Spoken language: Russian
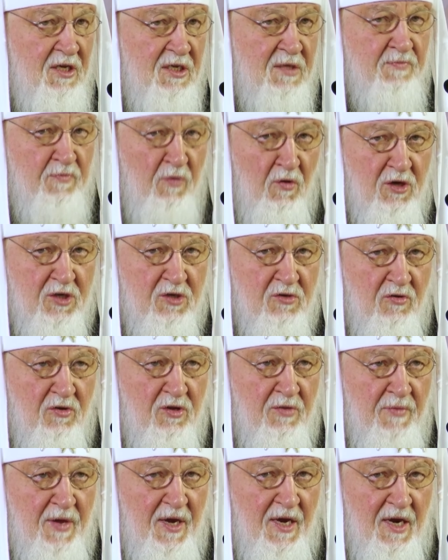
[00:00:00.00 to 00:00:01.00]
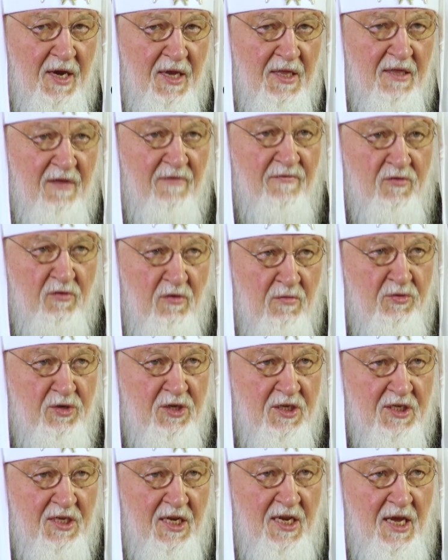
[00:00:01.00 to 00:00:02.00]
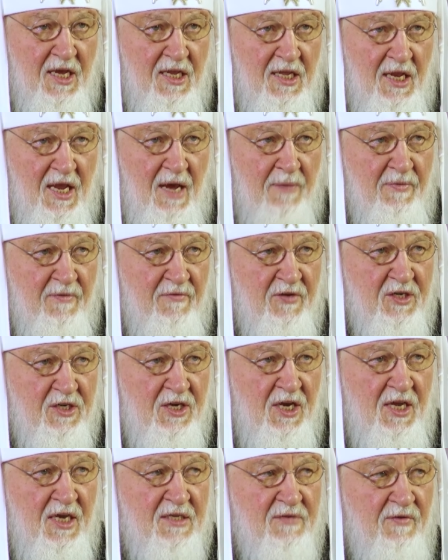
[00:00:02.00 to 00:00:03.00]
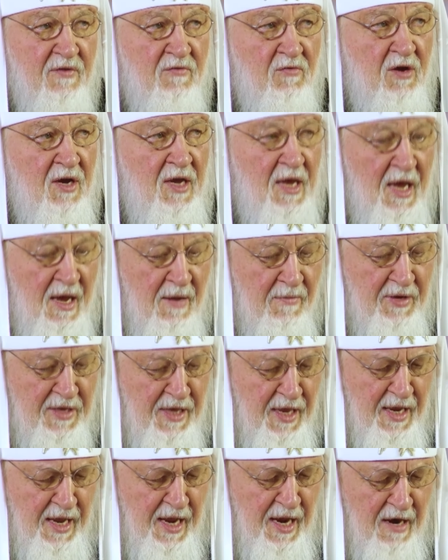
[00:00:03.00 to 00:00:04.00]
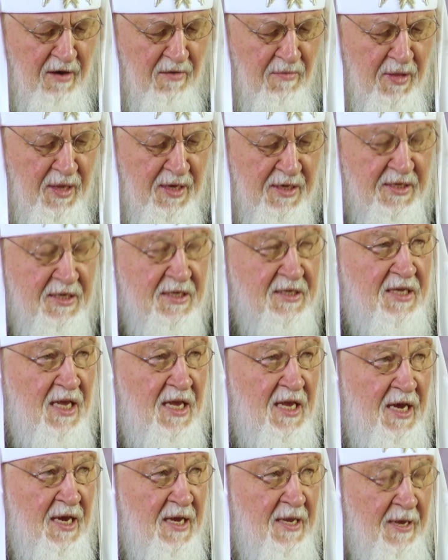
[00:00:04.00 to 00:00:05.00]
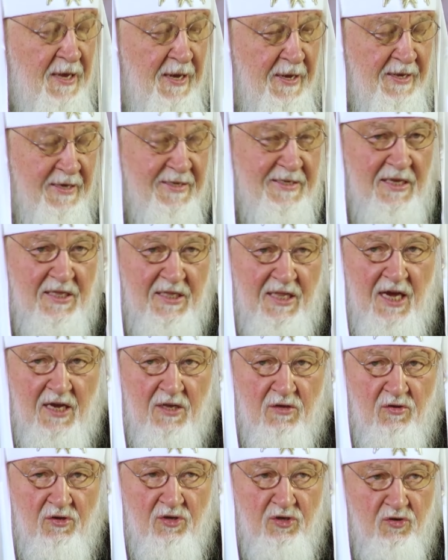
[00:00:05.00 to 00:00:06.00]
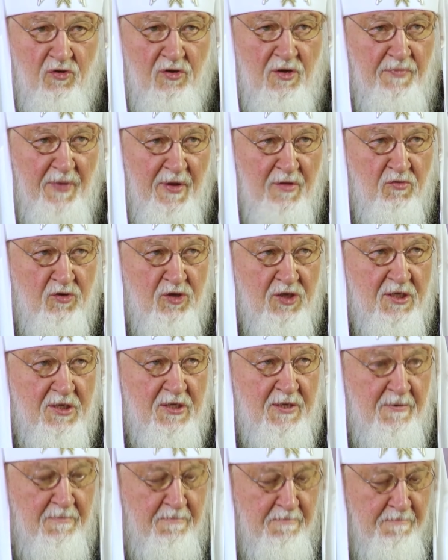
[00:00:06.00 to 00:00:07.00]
используют мигрантов, в том числе для повышения своего материального благосостояния. Если так, то ничего не получится.